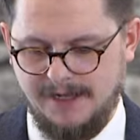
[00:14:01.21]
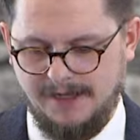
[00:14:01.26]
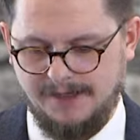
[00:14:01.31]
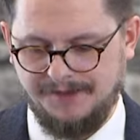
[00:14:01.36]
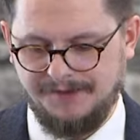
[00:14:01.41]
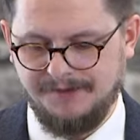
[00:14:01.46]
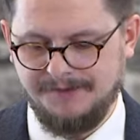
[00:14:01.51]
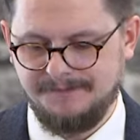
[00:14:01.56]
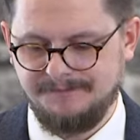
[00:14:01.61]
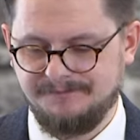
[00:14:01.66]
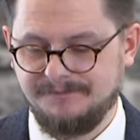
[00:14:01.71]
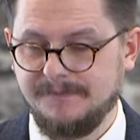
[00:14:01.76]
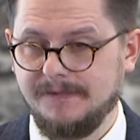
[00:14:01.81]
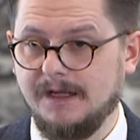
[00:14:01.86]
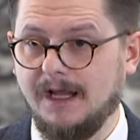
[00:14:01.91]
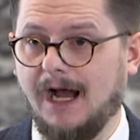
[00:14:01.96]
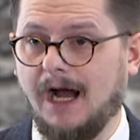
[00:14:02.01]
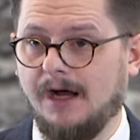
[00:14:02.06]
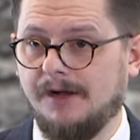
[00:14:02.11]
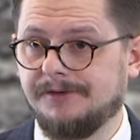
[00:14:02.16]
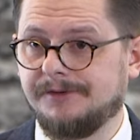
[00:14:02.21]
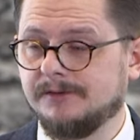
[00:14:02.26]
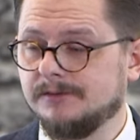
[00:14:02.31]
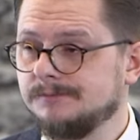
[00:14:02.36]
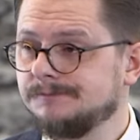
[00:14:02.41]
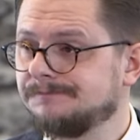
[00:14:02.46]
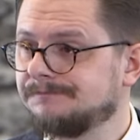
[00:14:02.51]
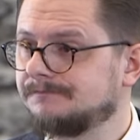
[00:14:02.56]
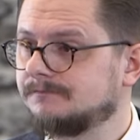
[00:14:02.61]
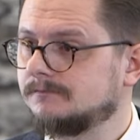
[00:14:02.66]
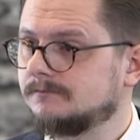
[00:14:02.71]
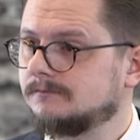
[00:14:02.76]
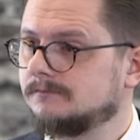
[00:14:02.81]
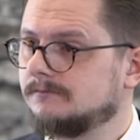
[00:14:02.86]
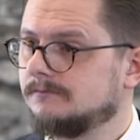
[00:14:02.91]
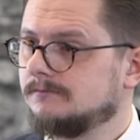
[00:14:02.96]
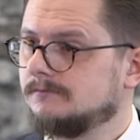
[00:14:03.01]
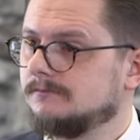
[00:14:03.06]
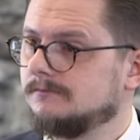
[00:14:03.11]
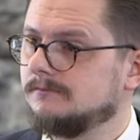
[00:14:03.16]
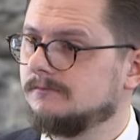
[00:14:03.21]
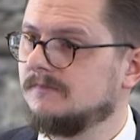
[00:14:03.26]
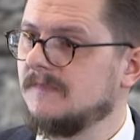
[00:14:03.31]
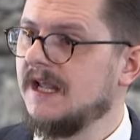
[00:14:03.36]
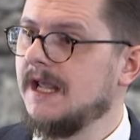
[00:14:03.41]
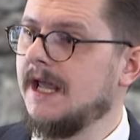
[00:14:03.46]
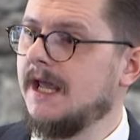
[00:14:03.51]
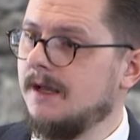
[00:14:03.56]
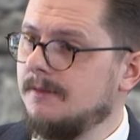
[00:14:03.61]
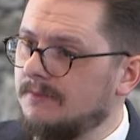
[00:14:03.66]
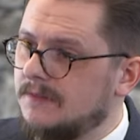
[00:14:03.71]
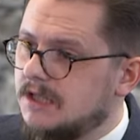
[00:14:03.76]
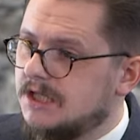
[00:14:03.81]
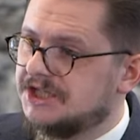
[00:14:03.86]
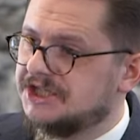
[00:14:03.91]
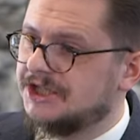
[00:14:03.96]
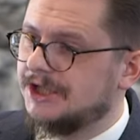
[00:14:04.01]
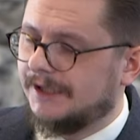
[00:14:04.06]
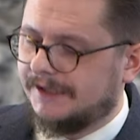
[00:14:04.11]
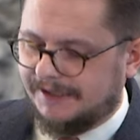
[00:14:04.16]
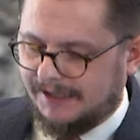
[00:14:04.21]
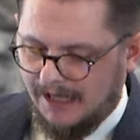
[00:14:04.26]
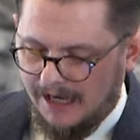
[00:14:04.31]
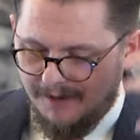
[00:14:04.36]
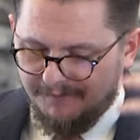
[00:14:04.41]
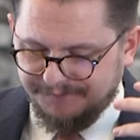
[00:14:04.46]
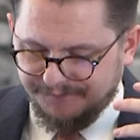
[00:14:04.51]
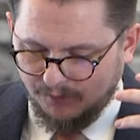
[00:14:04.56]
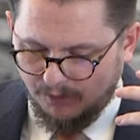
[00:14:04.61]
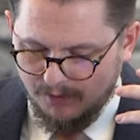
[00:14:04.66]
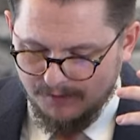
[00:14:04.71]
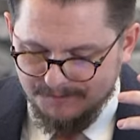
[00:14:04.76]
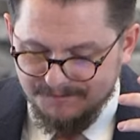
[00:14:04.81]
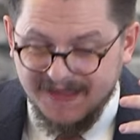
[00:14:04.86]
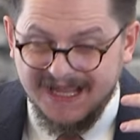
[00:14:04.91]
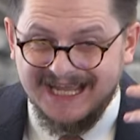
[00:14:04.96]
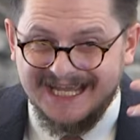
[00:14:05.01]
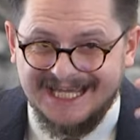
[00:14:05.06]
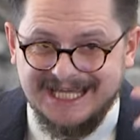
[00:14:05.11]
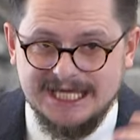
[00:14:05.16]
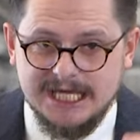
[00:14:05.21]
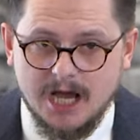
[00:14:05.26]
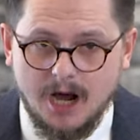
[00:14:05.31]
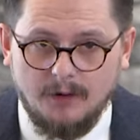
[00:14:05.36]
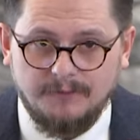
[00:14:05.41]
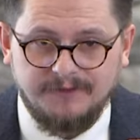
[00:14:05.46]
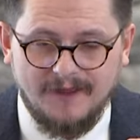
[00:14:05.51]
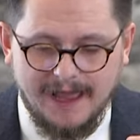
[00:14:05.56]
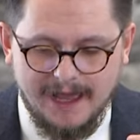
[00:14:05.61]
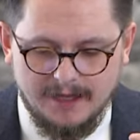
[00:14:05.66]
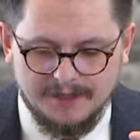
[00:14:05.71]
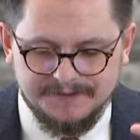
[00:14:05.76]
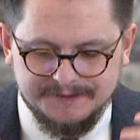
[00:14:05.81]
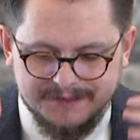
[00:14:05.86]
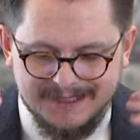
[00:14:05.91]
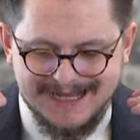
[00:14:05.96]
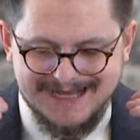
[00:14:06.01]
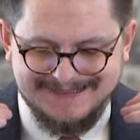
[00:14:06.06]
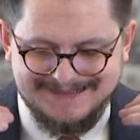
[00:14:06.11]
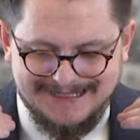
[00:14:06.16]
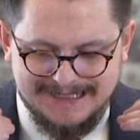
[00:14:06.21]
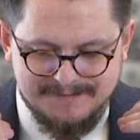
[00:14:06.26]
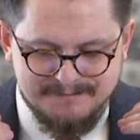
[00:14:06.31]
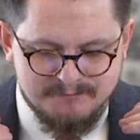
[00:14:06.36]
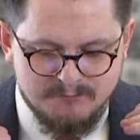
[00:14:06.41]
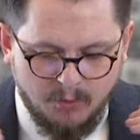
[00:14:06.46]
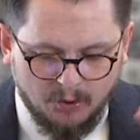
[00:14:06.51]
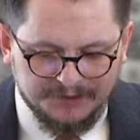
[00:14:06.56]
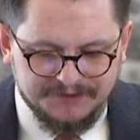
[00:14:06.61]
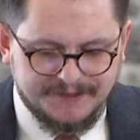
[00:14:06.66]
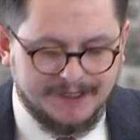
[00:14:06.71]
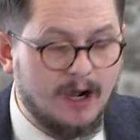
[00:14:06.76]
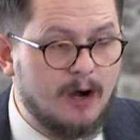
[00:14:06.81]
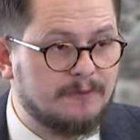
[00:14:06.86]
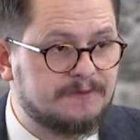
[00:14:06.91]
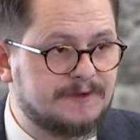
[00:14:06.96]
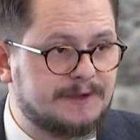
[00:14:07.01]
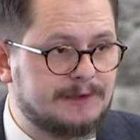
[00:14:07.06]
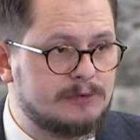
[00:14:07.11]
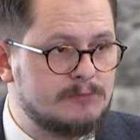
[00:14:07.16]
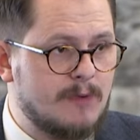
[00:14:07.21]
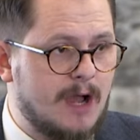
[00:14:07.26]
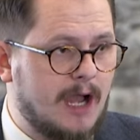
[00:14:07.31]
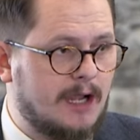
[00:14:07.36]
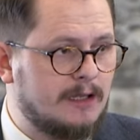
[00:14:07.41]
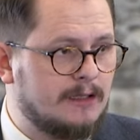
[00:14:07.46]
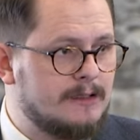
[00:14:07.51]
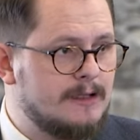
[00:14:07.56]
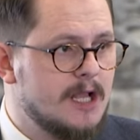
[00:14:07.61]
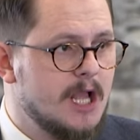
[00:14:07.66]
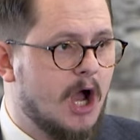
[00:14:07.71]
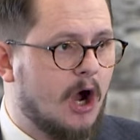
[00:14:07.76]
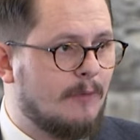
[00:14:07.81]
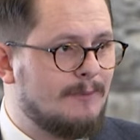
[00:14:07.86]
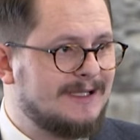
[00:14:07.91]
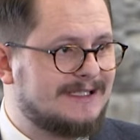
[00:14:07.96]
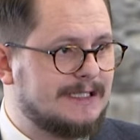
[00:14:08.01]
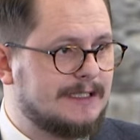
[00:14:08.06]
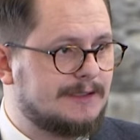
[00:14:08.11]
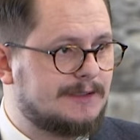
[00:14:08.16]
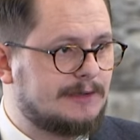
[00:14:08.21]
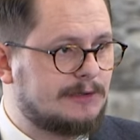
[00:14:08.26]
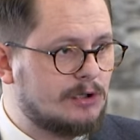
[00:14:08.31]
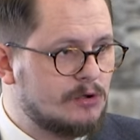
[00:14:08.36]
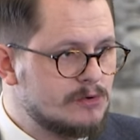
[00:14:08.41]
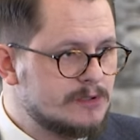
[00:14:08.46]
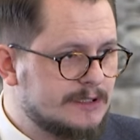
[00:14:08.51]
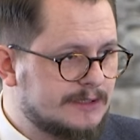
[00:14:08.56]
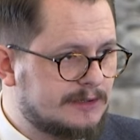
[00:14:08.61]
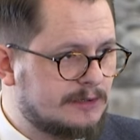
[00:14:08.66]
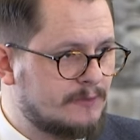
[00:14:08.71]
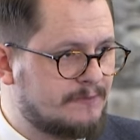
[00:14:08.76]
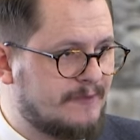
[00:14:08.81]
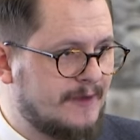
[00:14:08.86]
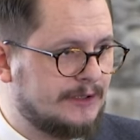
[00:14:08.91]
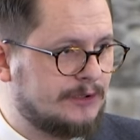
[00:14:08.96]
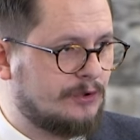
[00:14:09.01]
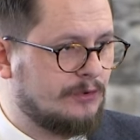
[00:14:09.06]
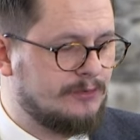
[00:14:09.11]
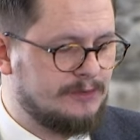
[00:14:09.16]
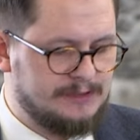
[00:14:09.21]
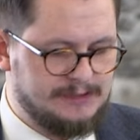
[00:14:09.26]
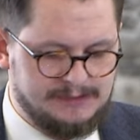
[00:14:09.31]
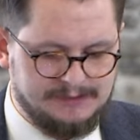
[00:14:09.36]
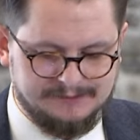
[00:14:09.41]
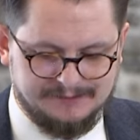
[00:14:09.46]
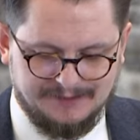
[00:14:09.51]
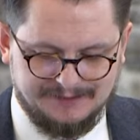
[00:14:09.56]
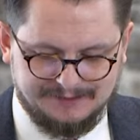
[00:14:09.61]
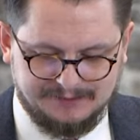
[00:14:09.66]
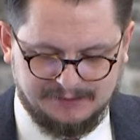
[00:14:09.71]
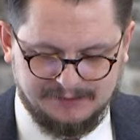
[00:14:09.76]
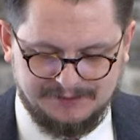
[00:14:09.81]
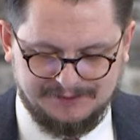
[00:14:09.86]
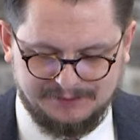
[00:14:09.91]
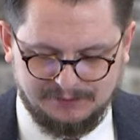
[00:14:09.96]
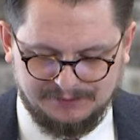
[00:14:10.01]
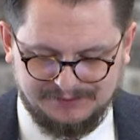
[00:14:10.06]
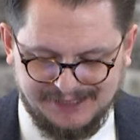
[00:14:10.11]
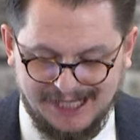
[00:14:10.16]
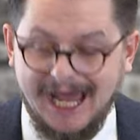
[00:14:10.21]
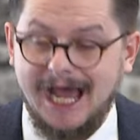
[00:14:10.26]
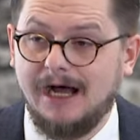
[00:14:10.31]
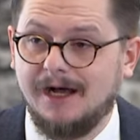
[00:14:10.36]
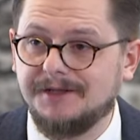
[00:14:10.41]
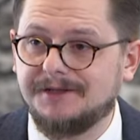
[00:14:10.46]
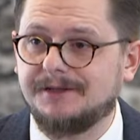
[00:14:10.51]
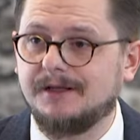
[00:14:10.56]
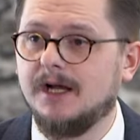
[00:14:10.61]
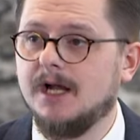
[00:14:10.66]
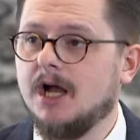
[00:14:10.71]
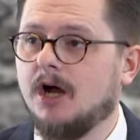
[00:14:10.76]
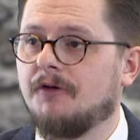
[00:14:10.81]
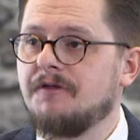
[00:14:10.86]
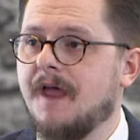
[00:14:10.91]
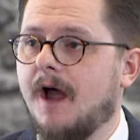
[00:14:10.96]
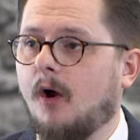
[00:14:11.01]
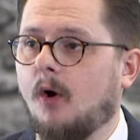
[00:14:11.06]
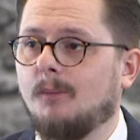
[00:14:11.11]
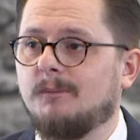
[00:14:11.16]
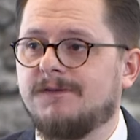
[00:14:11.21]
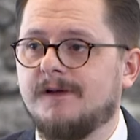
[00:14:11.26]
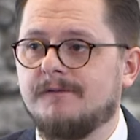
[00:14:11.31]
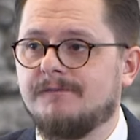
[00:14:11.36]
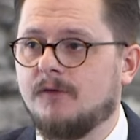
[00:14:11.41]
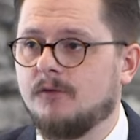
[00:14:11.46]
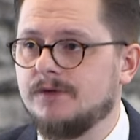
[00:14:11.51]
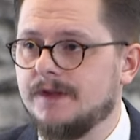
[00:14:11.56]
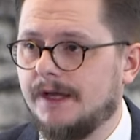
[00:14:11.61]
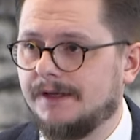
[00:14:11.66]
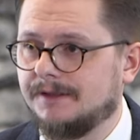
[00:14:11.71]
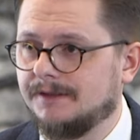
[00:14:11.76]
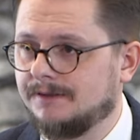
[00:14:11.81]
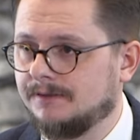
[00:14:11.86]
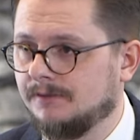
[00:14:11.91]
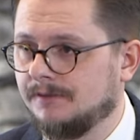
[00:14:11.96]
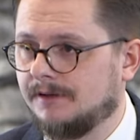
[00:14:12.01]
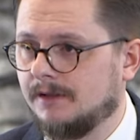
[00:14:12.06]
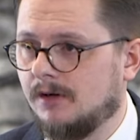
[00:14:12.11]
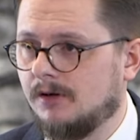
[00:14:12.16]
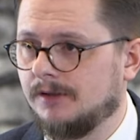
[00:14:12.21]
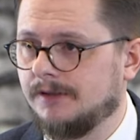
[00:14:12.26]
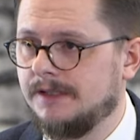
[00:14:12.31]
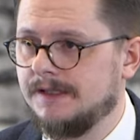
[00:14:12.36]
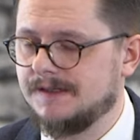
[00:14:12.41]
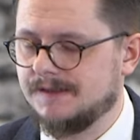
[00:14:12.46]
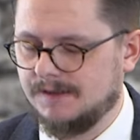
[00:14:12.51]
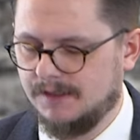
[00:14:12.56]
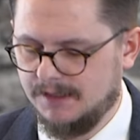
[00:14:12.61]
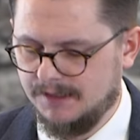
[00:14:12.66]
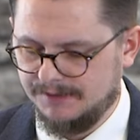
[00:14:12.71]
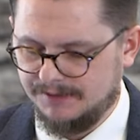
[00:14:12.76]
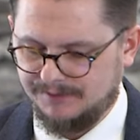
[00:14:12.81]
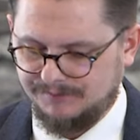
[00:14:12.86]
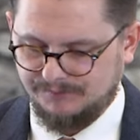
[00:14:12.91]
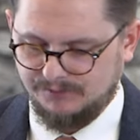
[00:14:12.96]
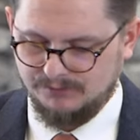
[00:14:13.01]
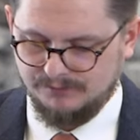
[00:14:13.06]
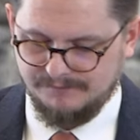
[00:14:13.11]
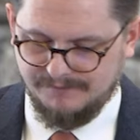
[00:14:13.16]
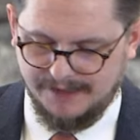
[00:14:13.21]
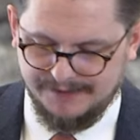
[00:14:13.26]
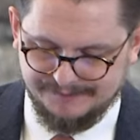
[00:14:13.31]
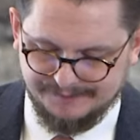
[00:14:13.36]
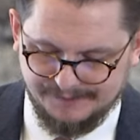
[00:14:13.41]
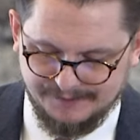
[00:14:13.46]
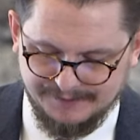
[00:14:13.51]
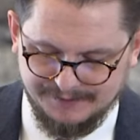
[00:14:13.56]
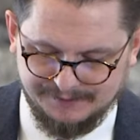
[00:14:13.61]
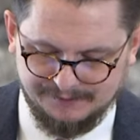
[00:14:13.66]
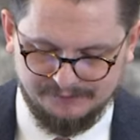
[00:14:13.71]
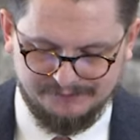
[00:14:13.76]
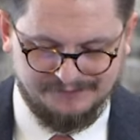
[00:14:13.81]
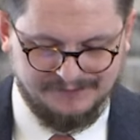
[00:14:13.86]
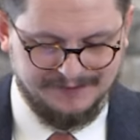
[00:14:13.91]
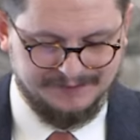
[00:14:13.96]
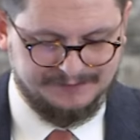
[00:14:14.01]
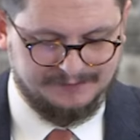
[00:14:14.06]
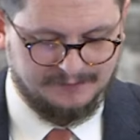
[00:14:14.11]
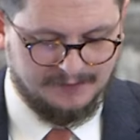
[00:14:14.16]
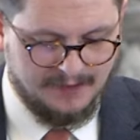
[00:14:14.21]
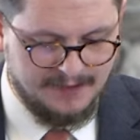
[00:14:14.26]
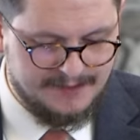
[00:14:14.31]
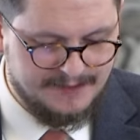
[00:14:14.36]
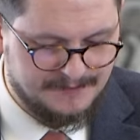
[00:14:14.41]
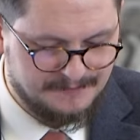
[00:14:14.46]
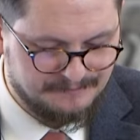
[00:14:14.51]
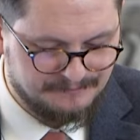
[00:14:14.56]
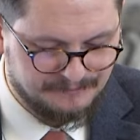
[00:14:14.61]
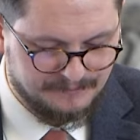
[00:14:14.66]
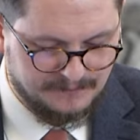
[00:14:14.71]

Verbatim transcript: der Erde. Also, himmlische Kraft, um hier auf Erden den Mund aufzumachen und um mit der Zunge zu verkündigen, dass Christus herrscht. Und darum verwundert es uns auch nicht, dass wir nun weiterlesen, Vers 3